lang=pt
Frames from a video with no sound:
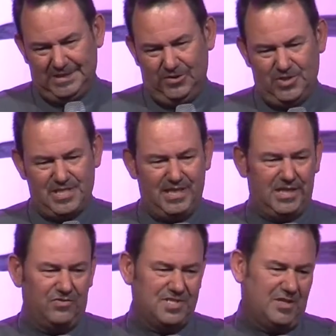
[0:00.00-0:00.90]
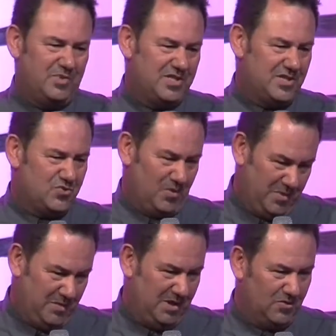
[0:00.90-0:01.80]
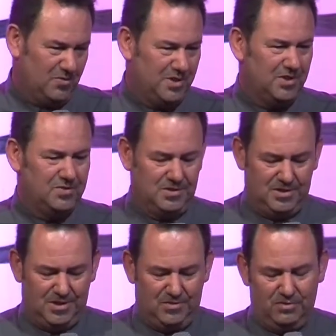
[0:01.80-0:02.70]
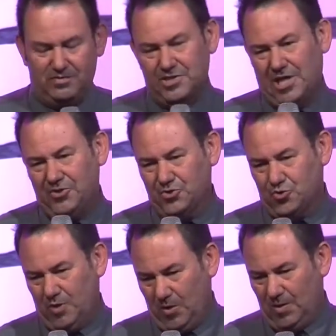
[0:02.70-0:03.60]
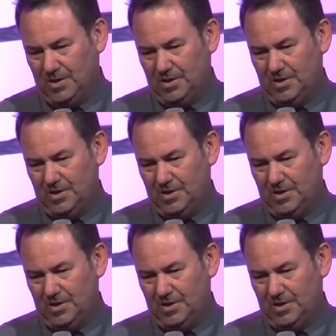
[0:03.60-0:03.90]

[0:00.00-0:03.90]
Eu gostaria que você abrisse a sua Bíblia comigo no Evangelho de João,